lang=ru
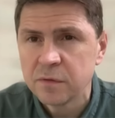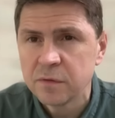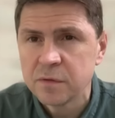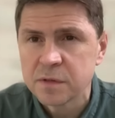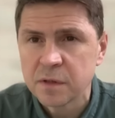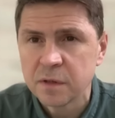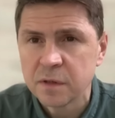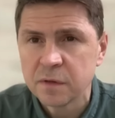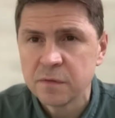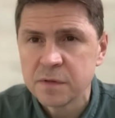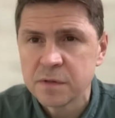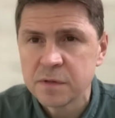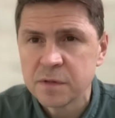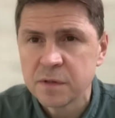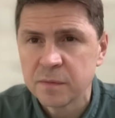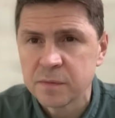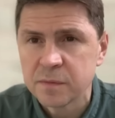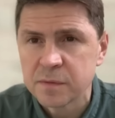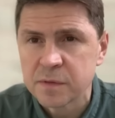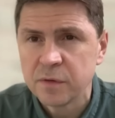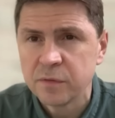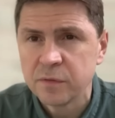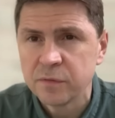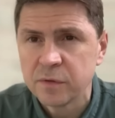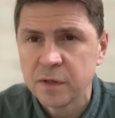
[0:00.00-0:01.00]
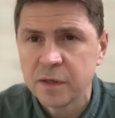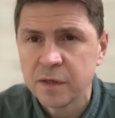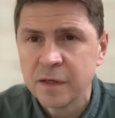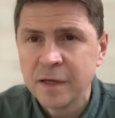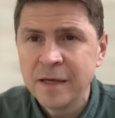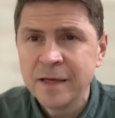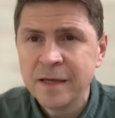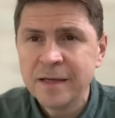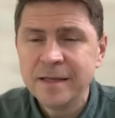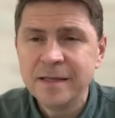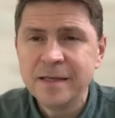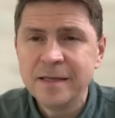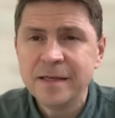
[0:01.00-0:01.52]
и, соответственно, абсолютно
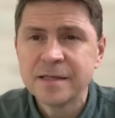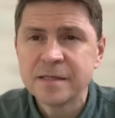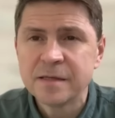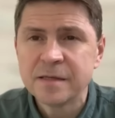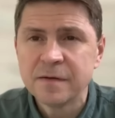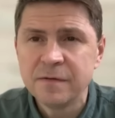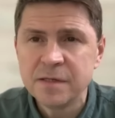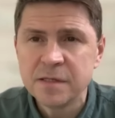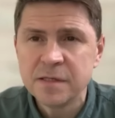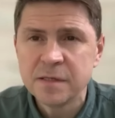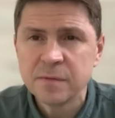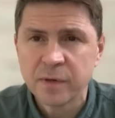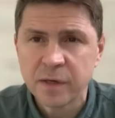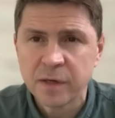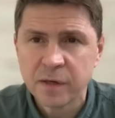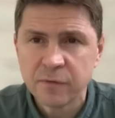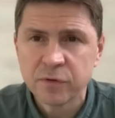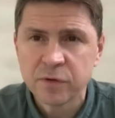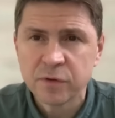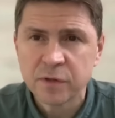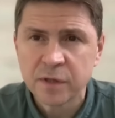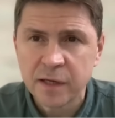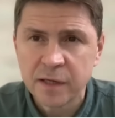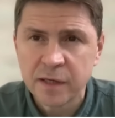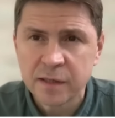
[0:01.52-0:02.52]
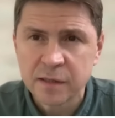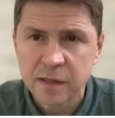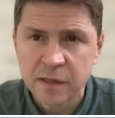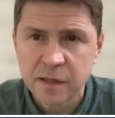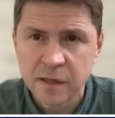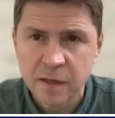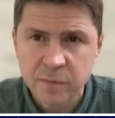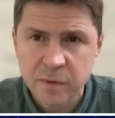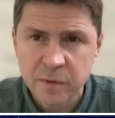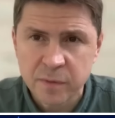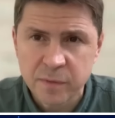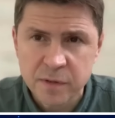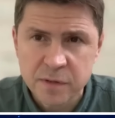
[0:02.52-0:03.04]
независимо, и вот на это я
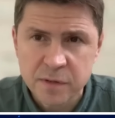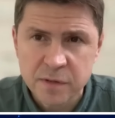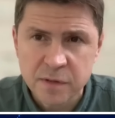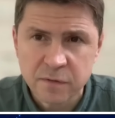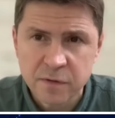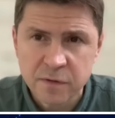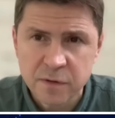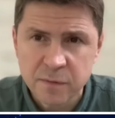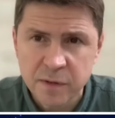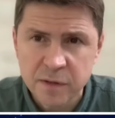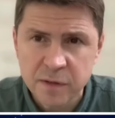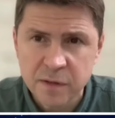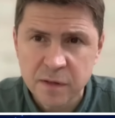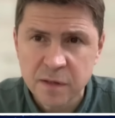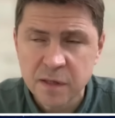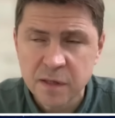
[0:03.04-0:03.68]
бы обратил внимание,